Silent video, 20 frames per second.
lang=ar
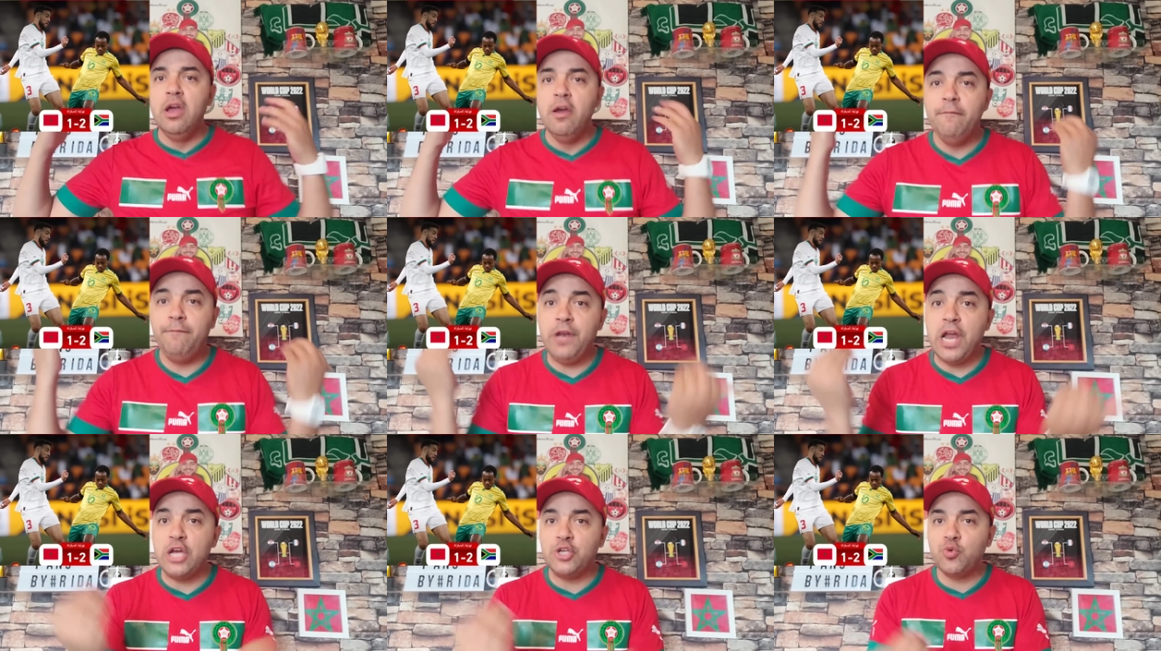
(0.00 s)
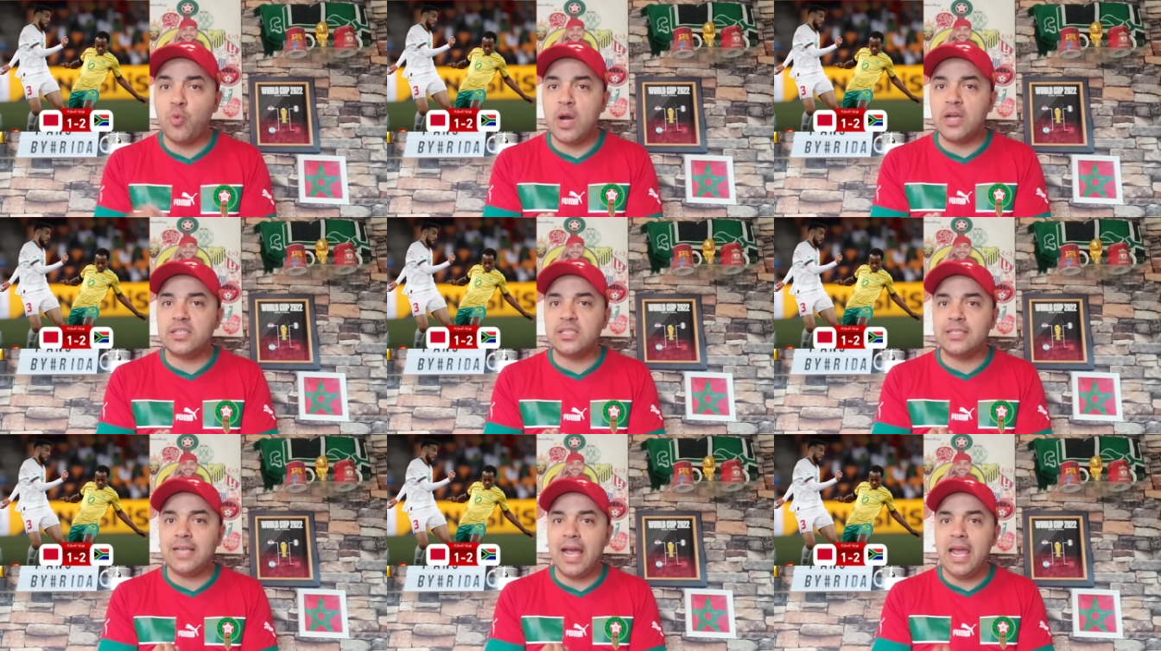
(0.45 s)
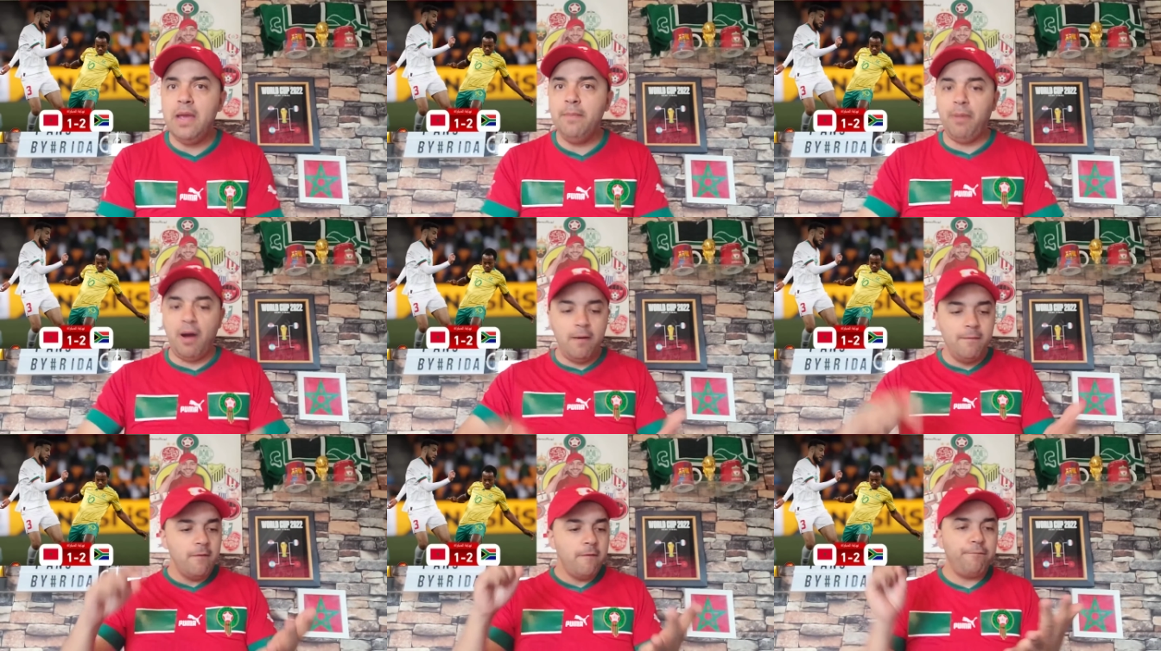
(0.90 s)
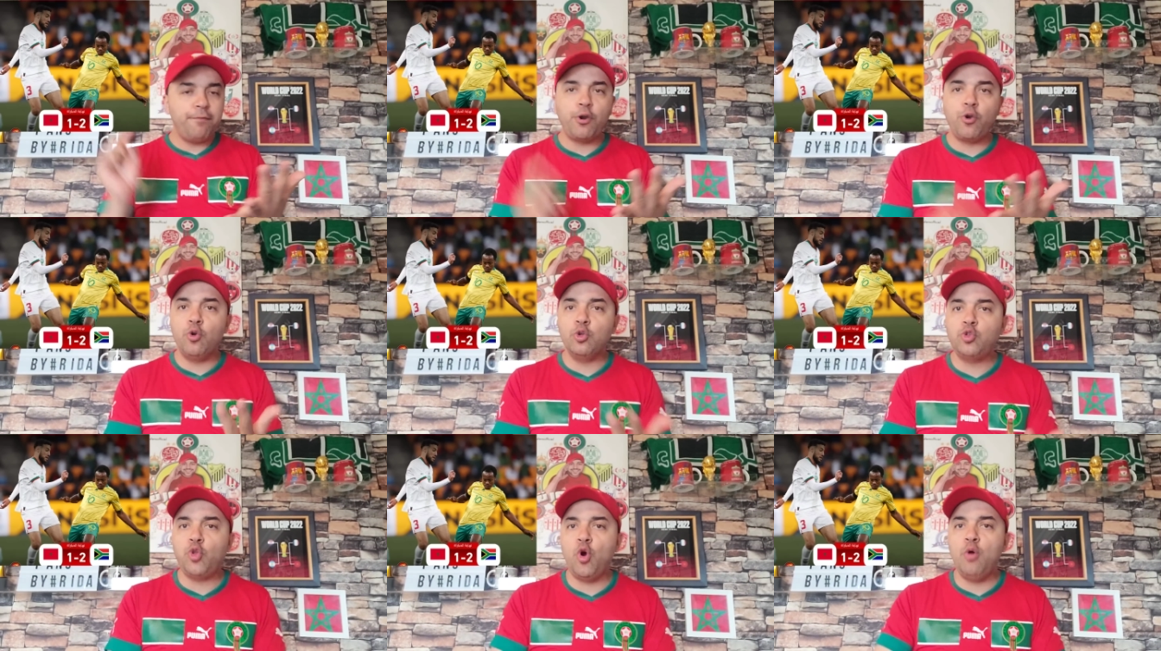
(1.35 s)
في الاجواء الصعيبه في
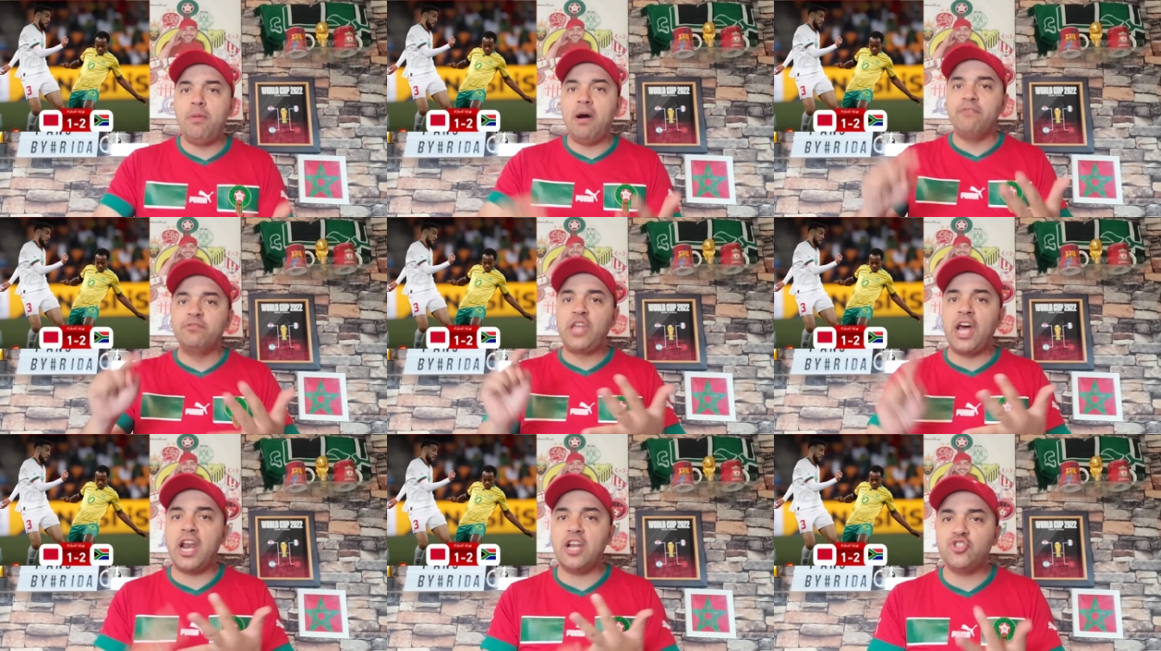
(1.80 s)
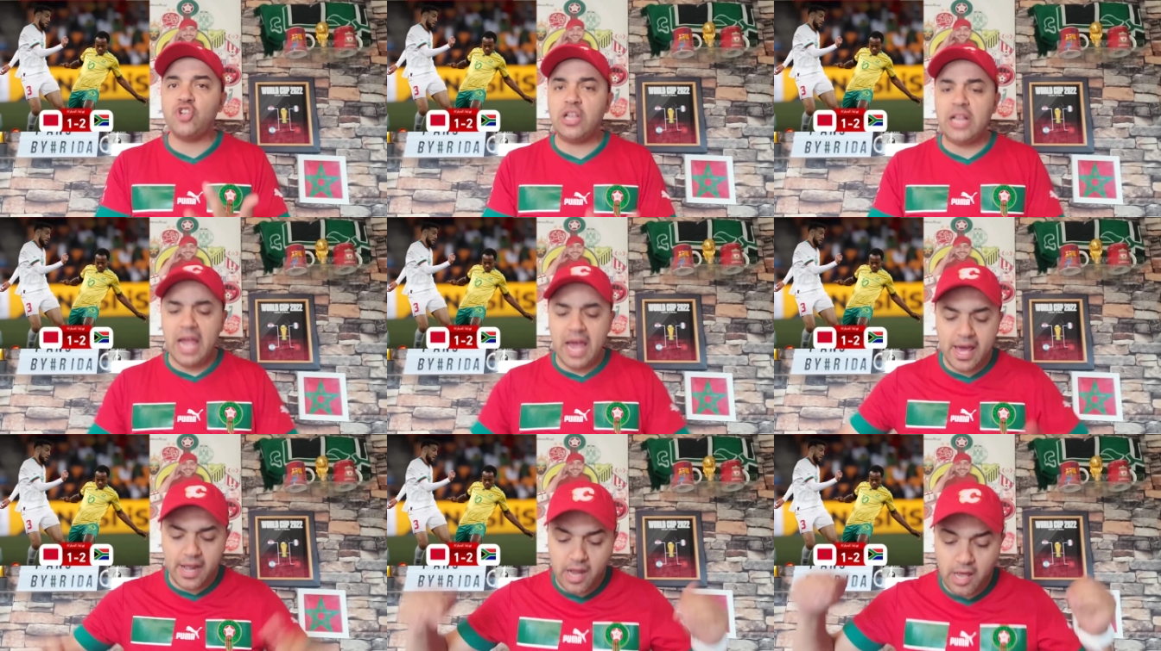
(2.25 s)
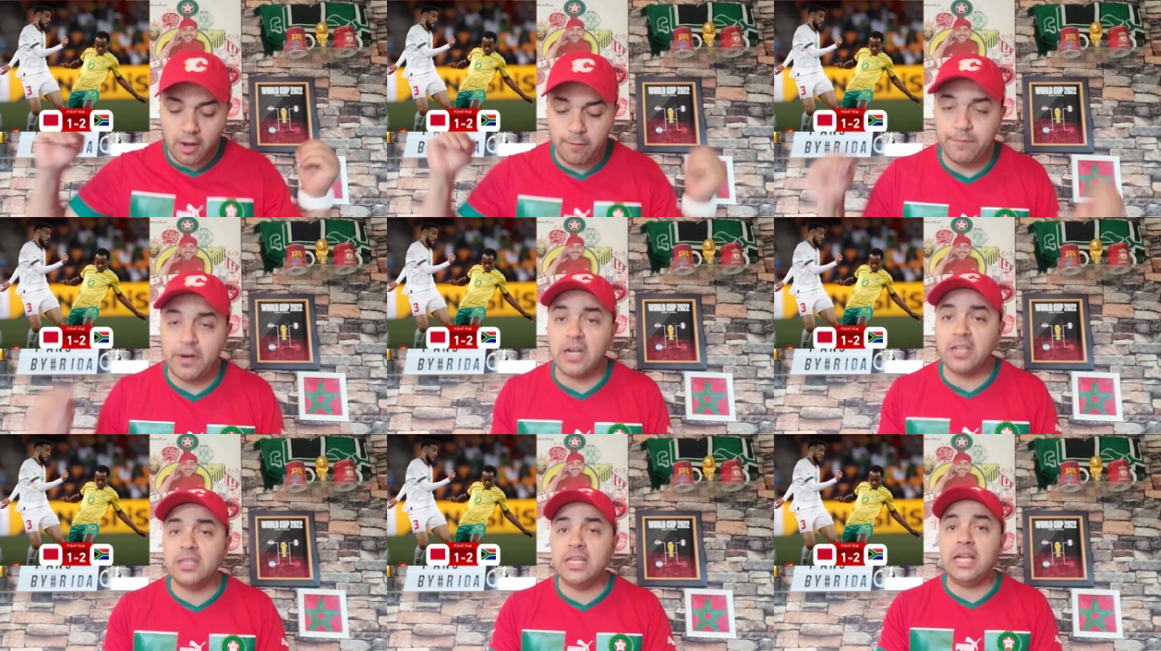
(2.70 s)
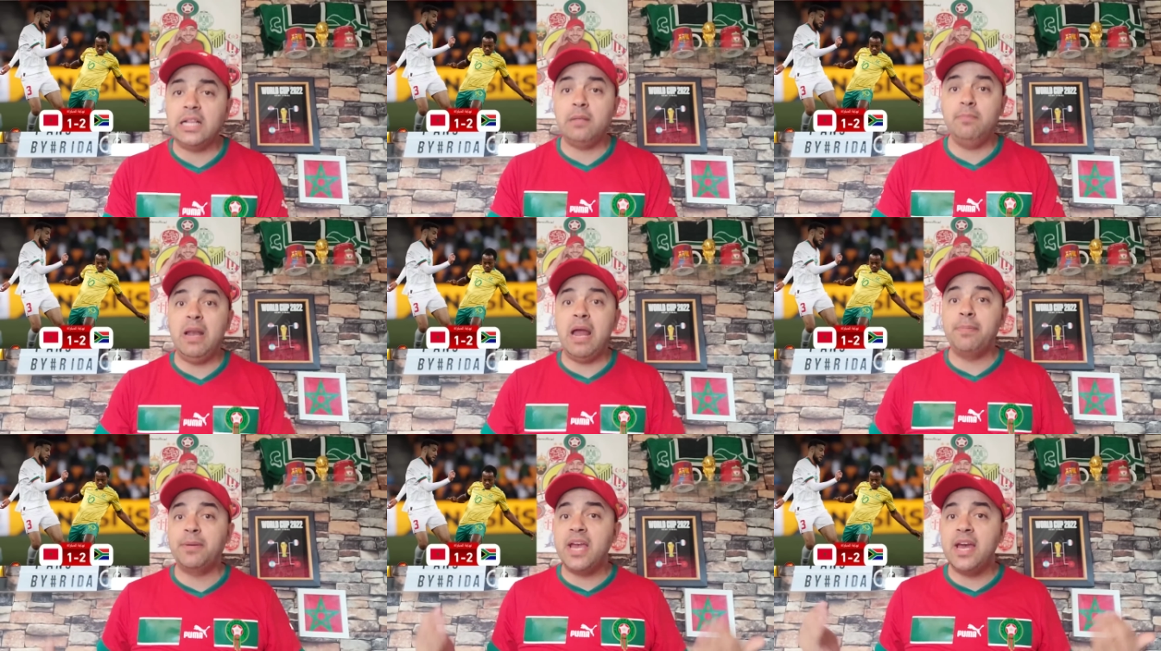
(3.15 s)
الرطوبه في درجه الحراره في ارضيه
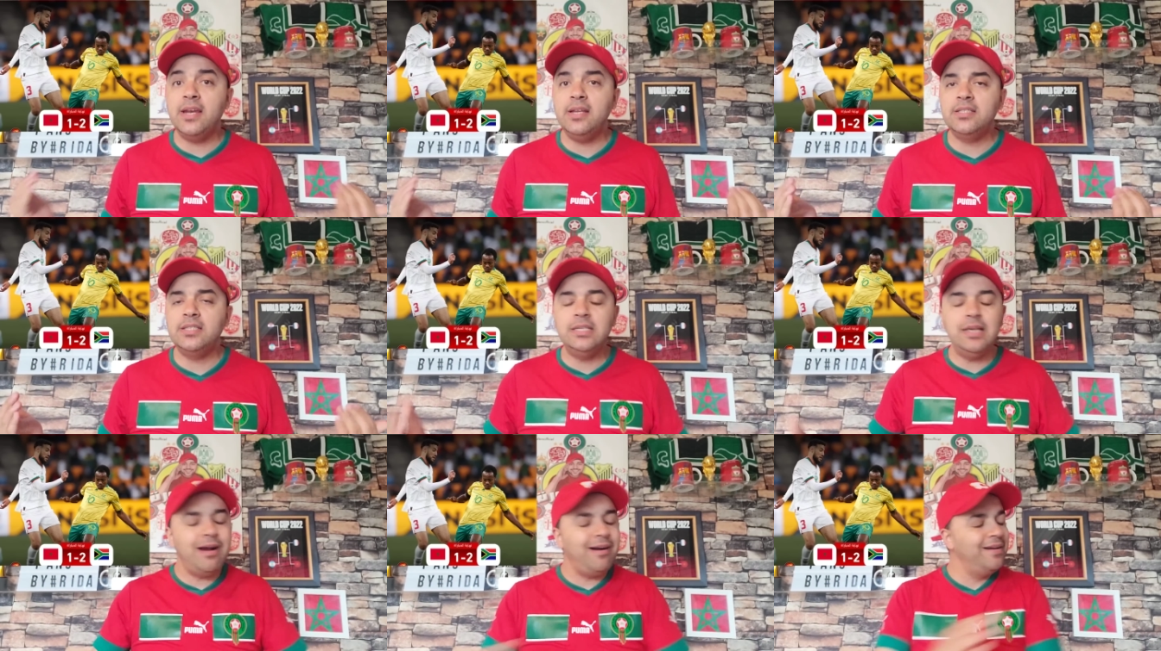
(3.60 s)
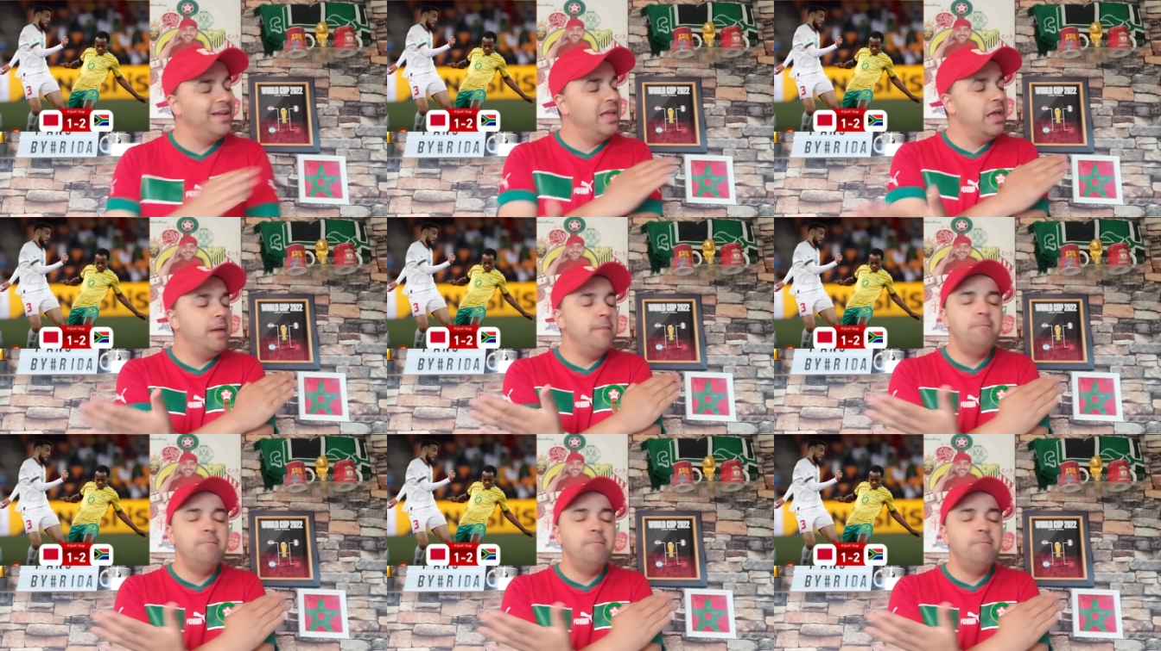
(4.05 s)
الملعب كارثيه